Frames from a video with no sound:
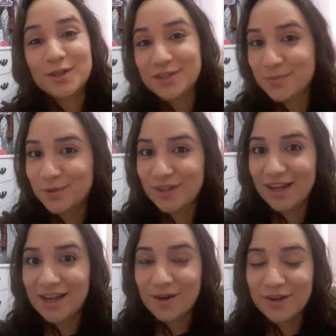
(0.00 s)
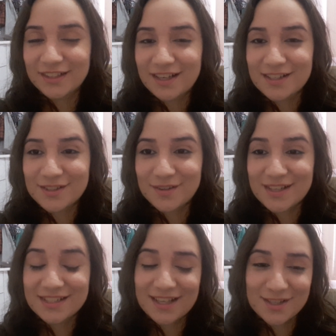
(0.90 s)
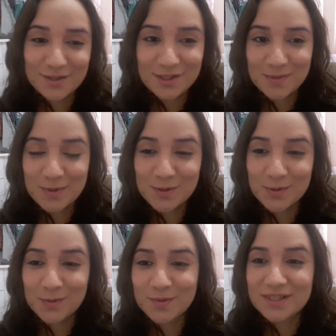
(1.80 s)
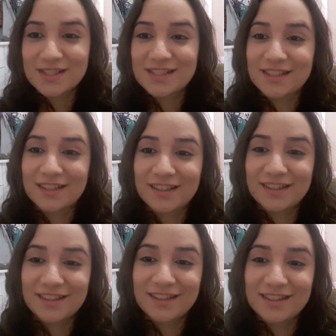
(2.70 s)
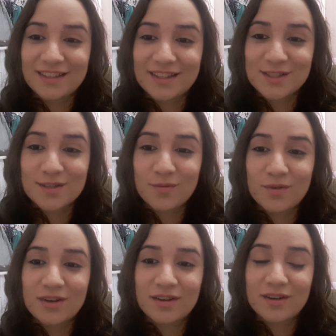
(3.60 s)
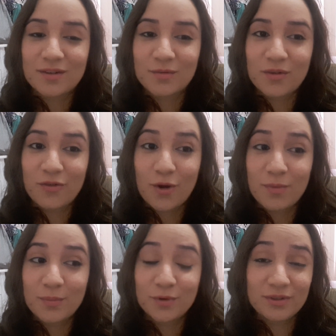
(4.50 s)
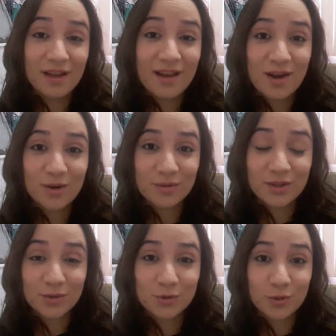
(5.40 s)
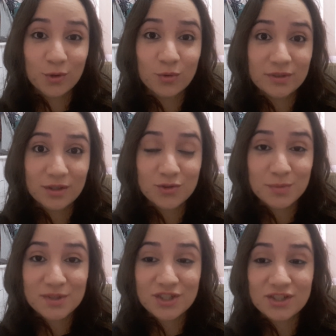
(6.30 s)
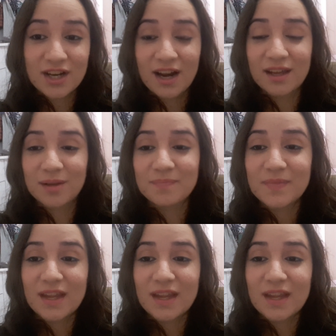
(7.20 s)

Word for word: eu tô achando muito legal a interação, as interações das pessoas. E isso é uma, uma forma muito legal que eu tô encontrando de me distrair.